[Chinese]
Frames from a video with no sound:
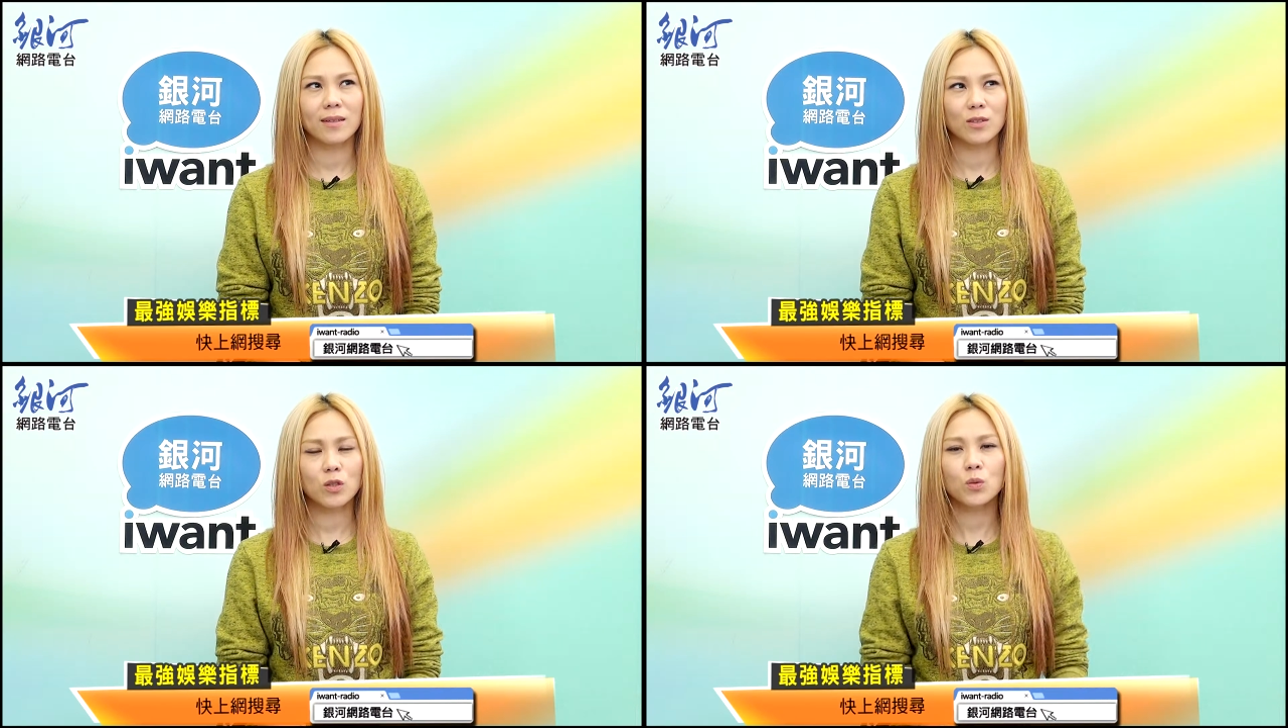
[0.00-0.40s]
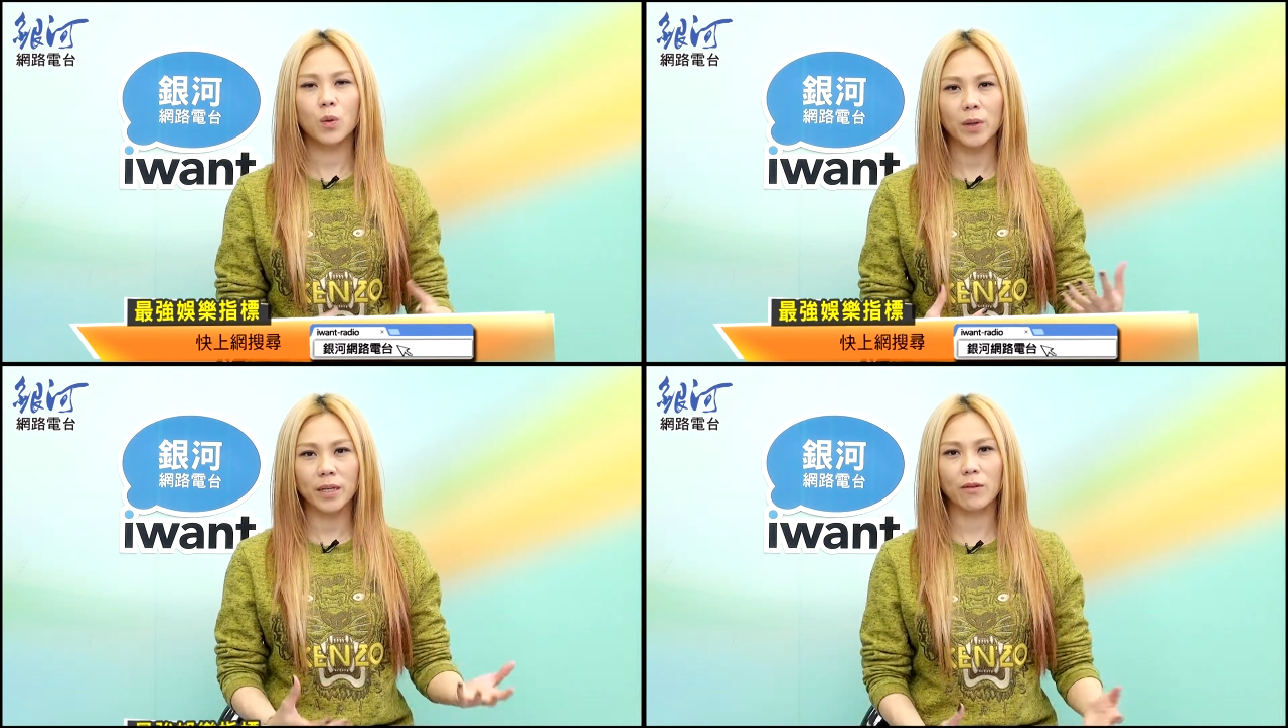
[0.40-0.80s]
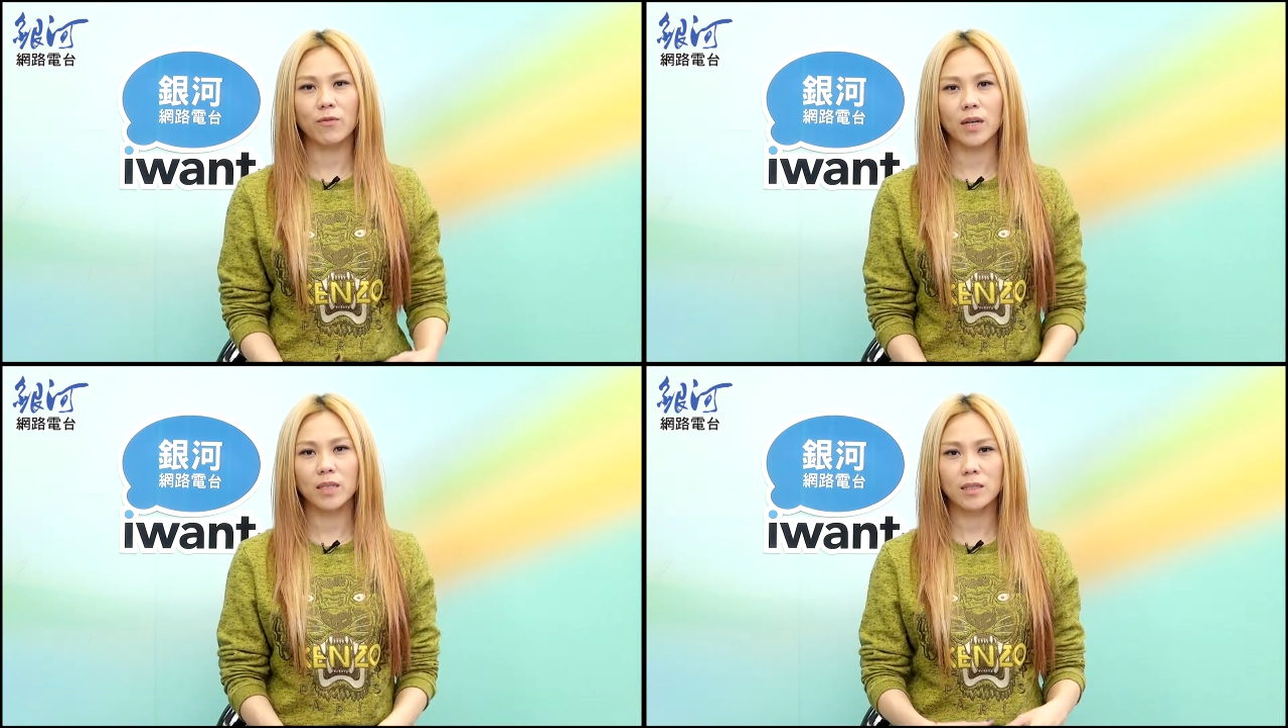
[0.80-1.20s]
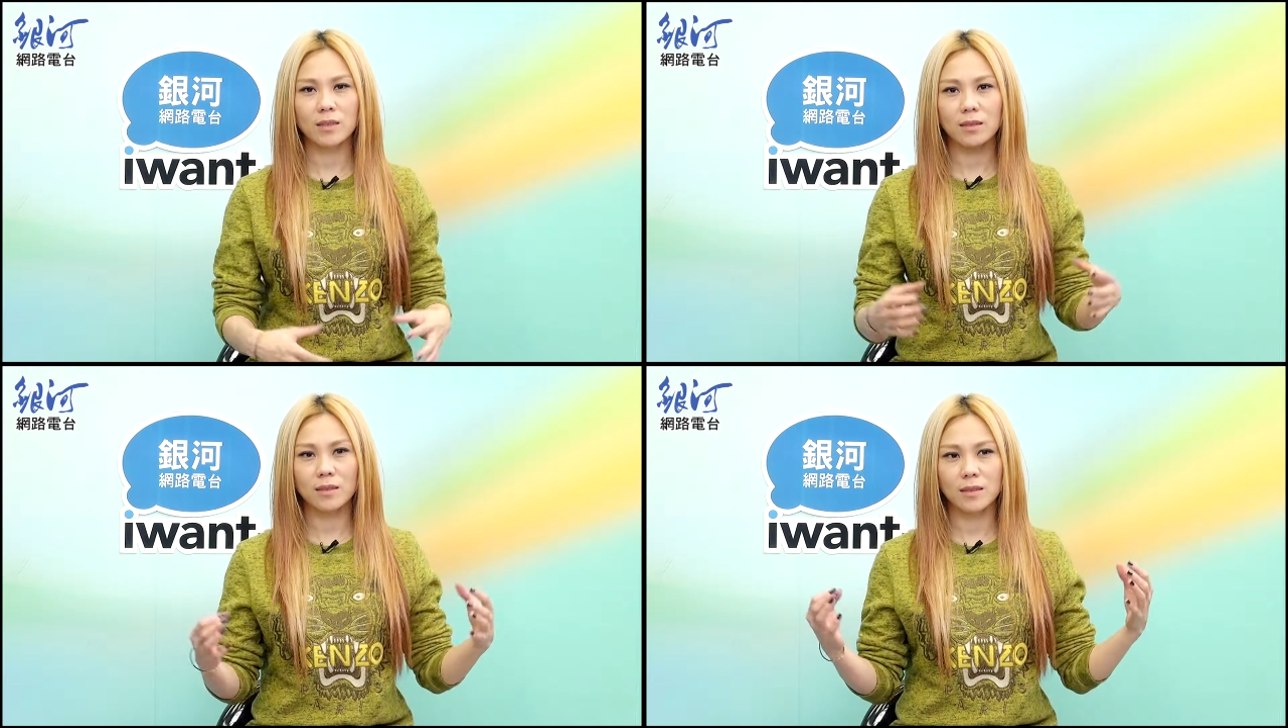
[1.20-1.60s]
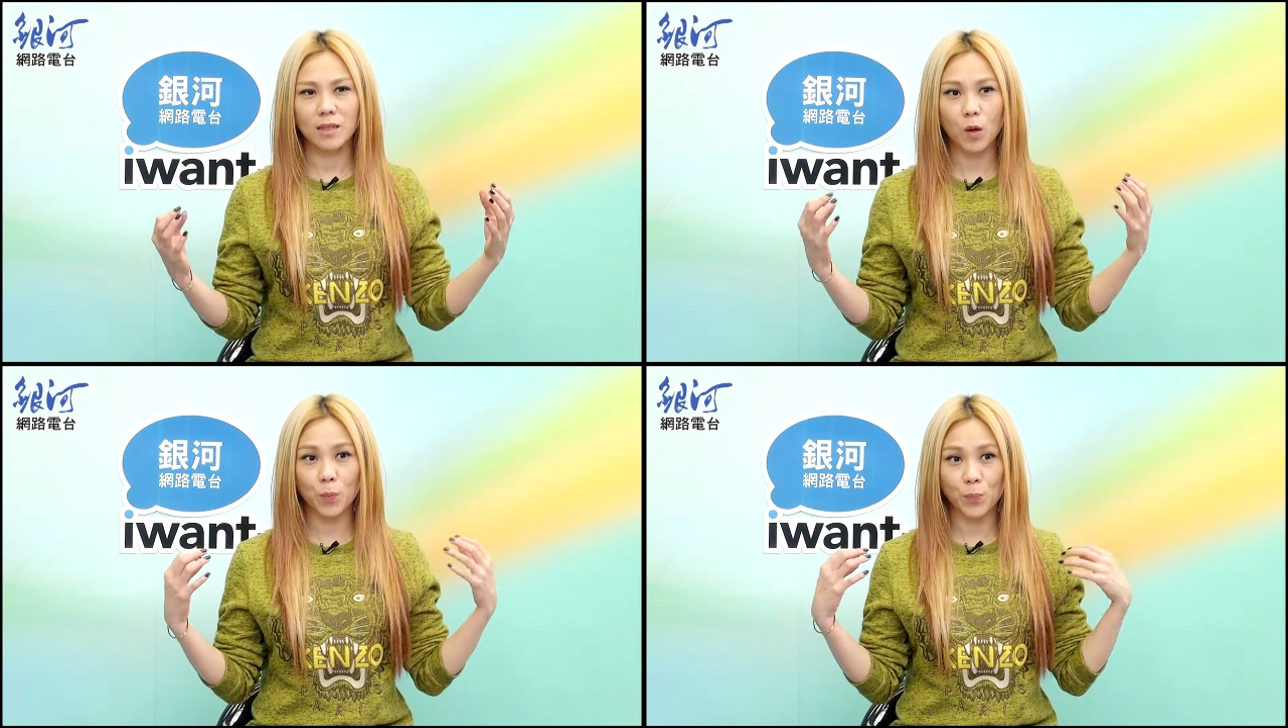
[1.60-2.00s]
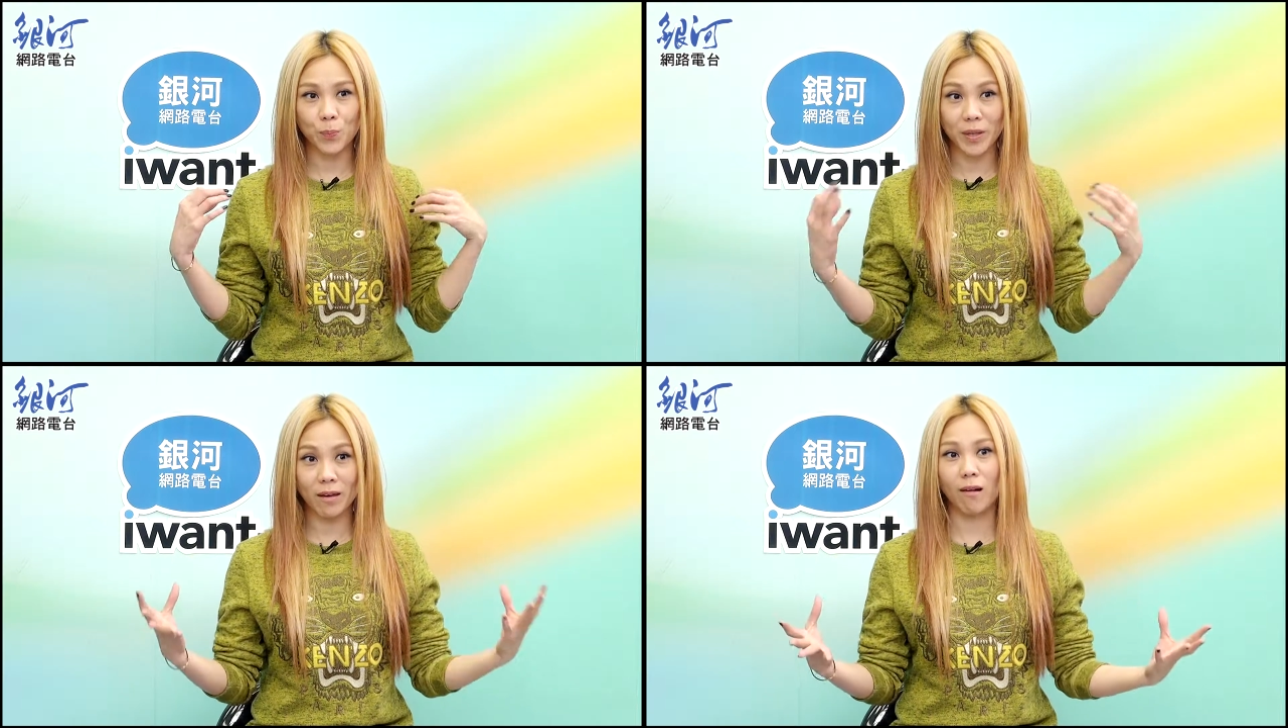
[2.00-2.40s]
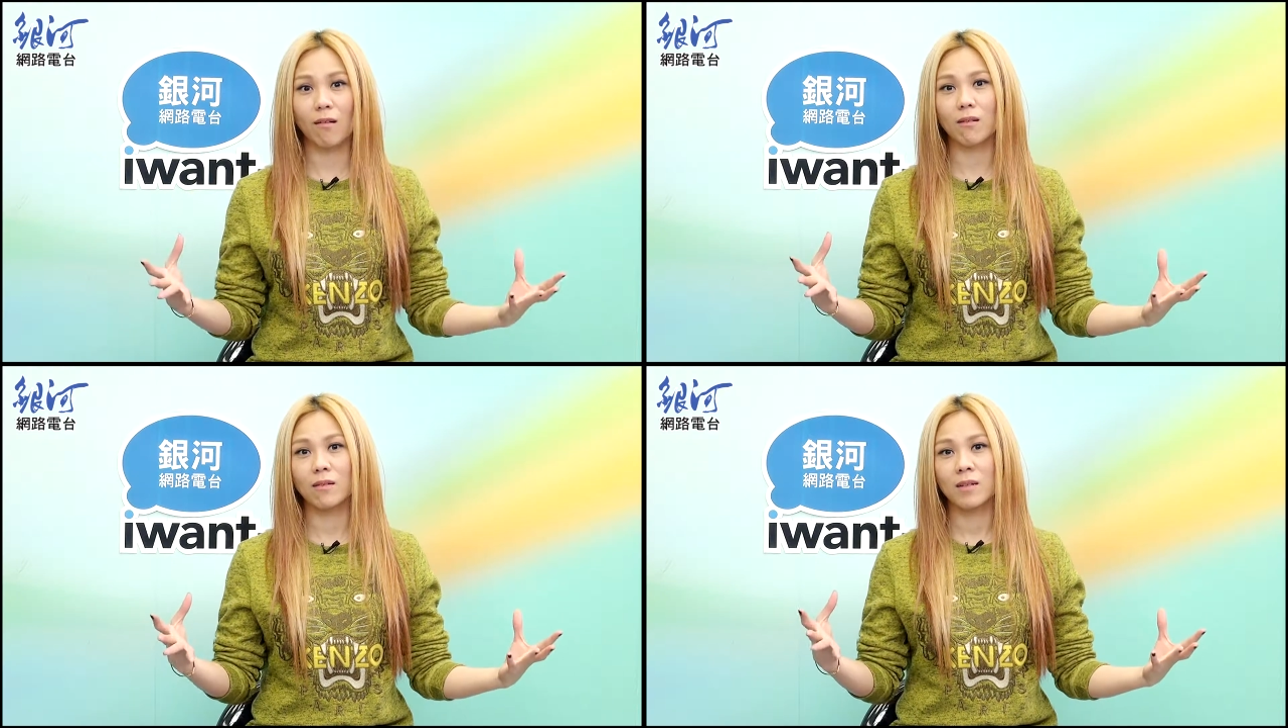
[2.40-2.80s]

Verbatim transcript: 就是我会染发，但是要漂，